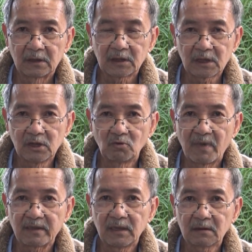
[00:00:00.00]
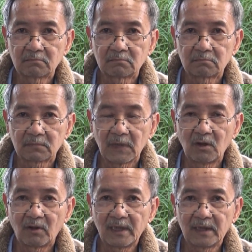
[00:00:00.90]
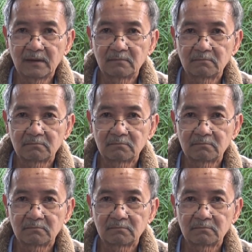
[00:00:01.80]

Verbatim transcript: rất nhiều bài viết để nói lên